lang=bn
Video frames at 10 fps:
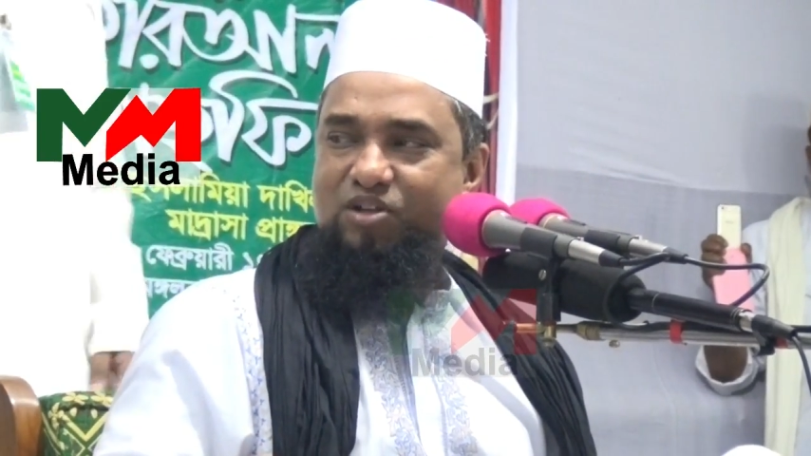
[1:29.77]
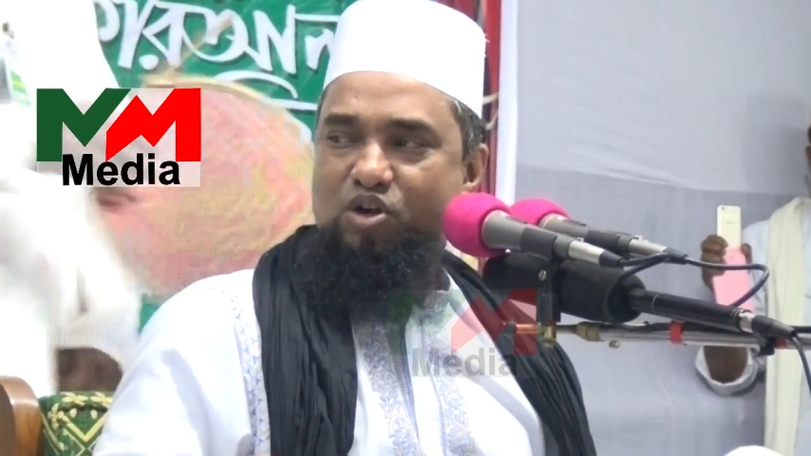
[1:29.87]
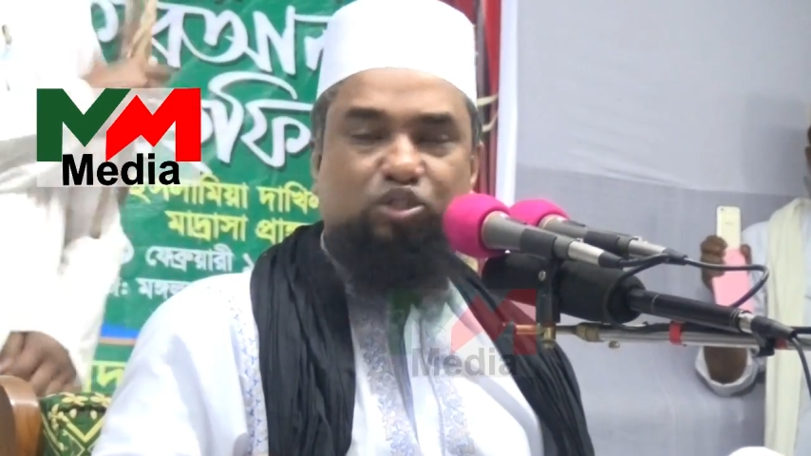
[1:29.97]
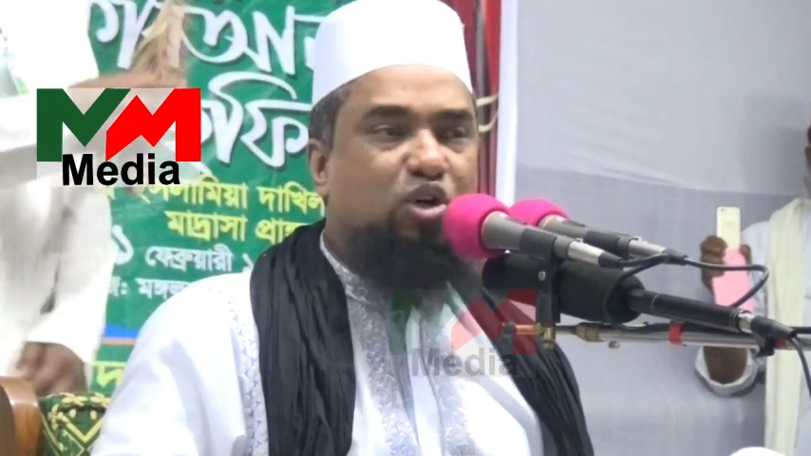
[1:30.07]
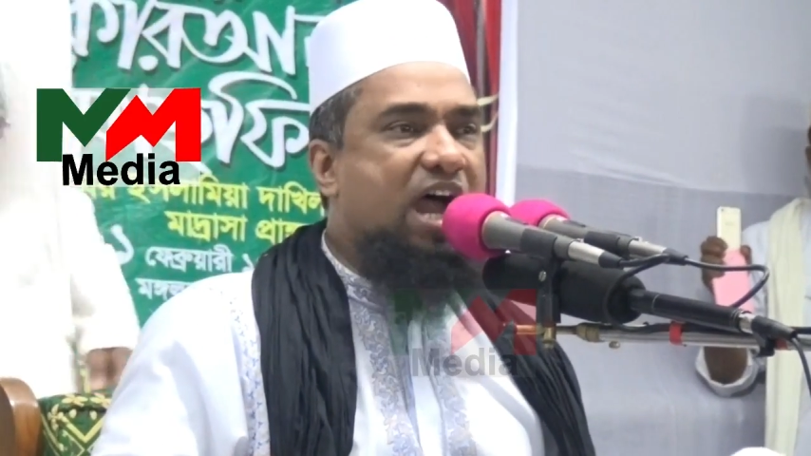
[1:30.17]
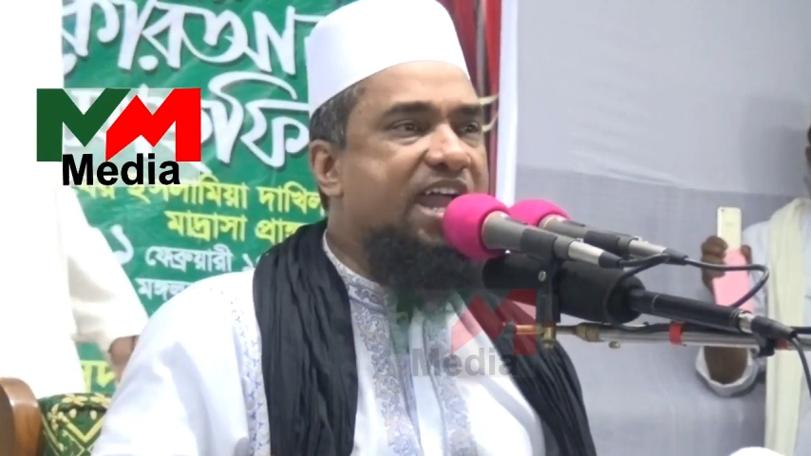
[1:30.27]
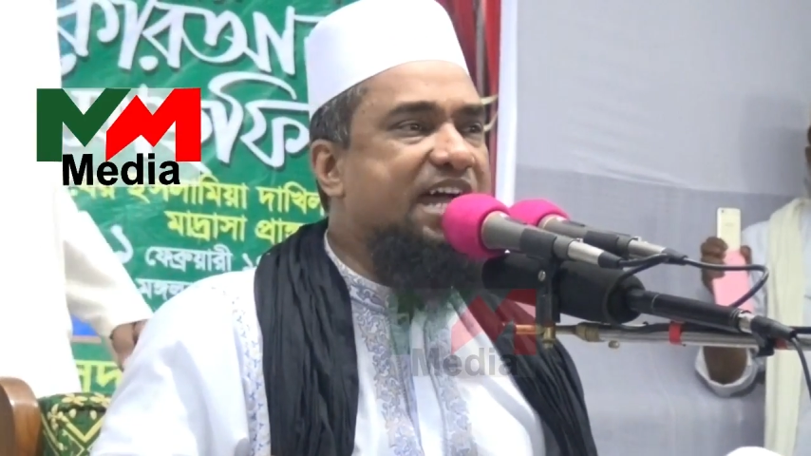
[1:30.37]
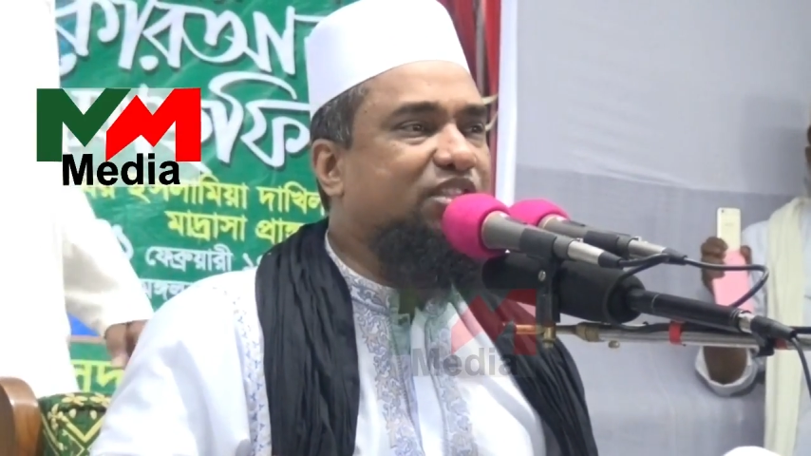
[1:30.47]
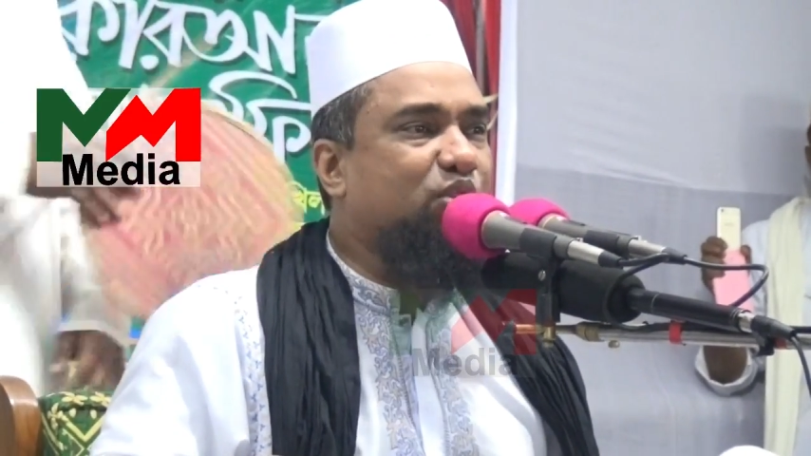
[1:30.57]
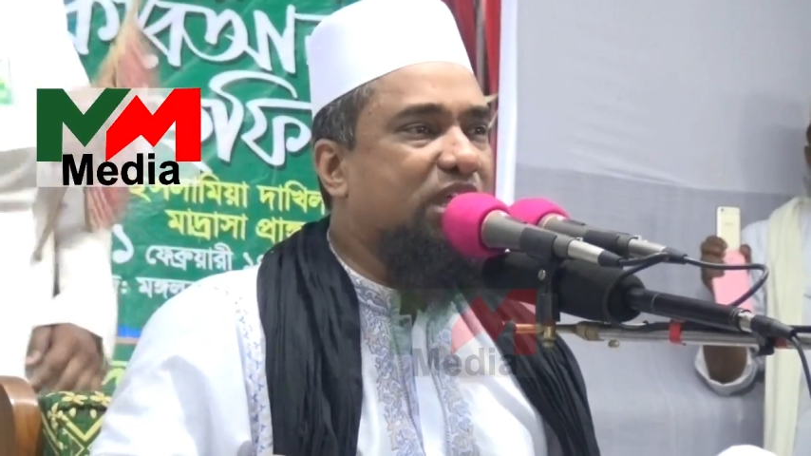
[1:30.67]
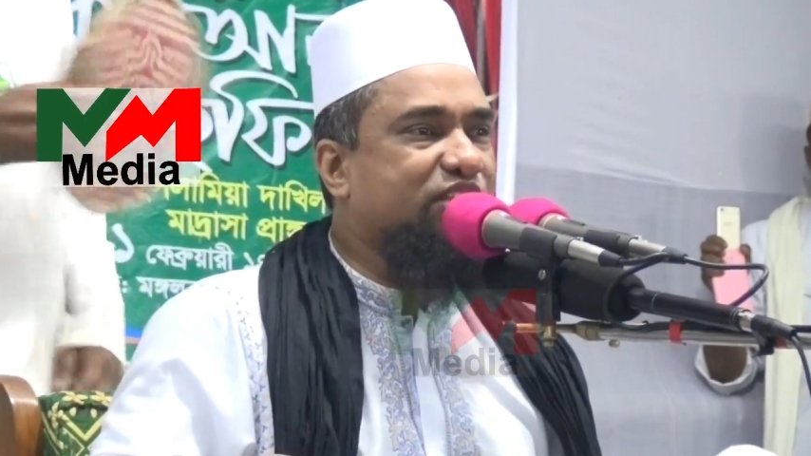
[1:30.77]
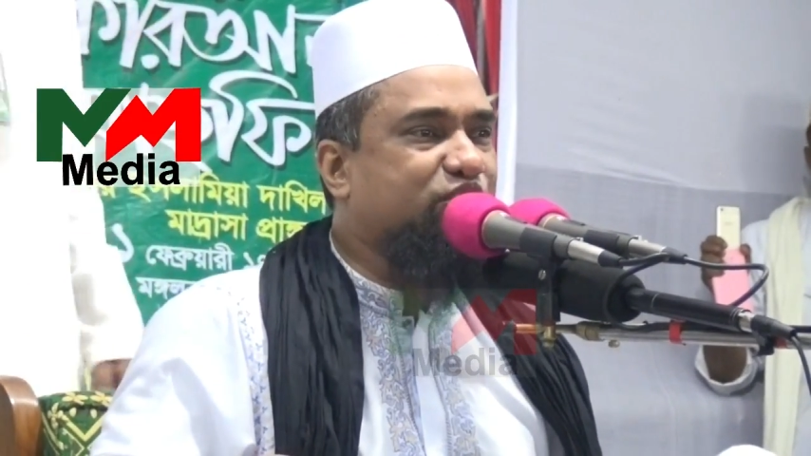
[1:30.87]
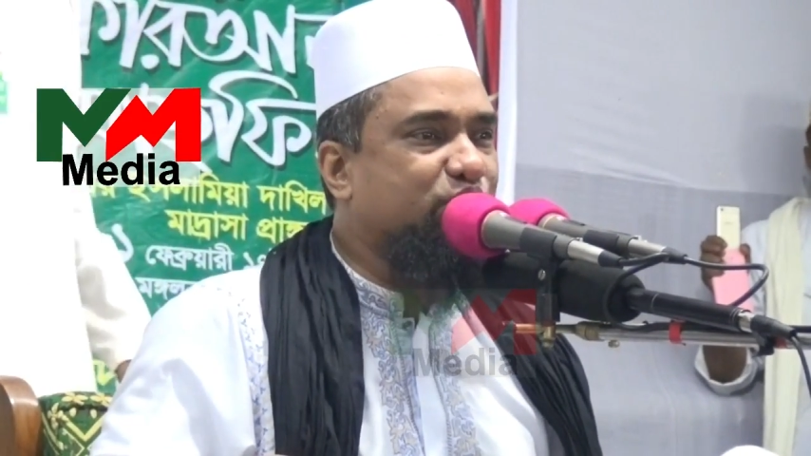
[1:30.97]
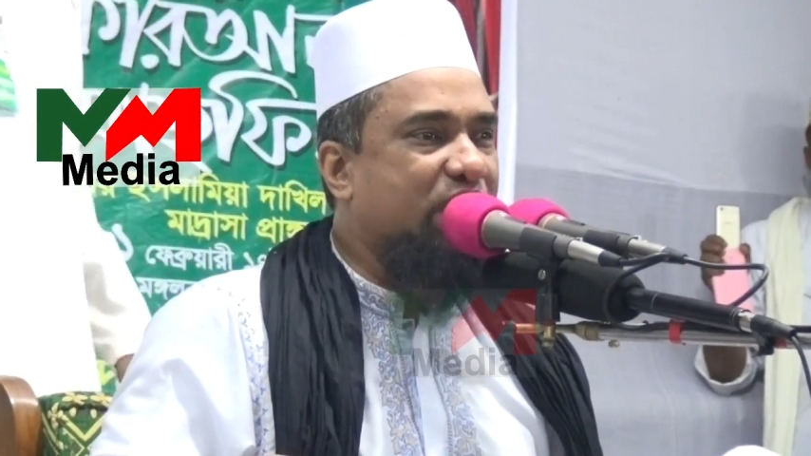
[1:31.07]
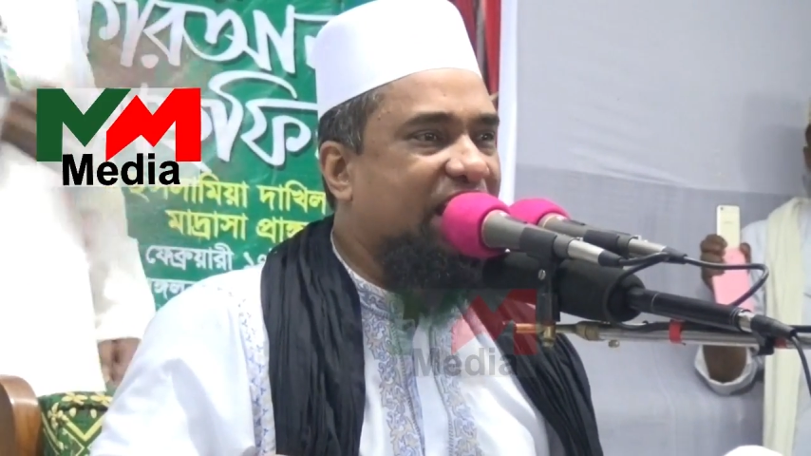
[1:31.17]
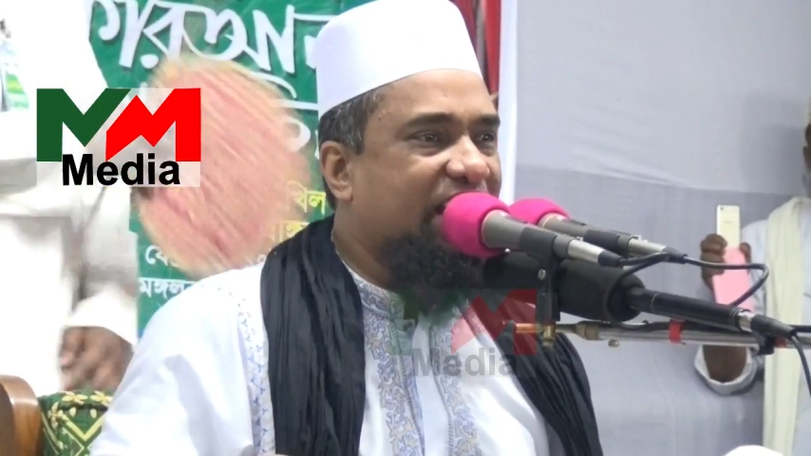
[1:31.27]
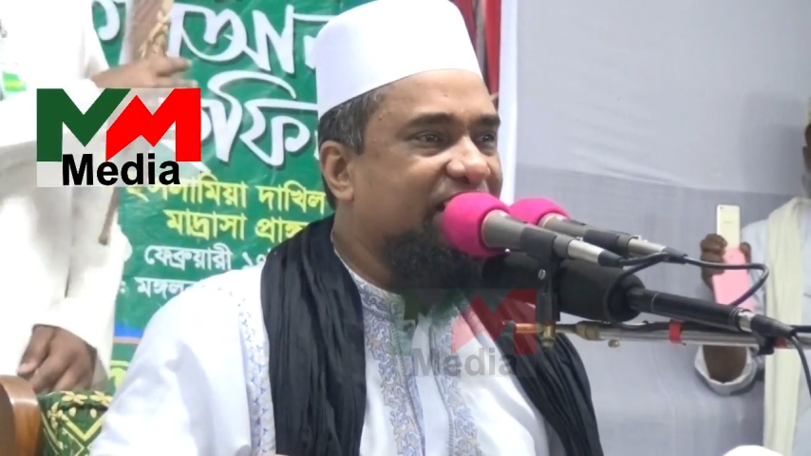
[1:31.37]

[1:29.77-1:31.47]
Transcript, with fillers: কত আয়াতওয়ালা সুরা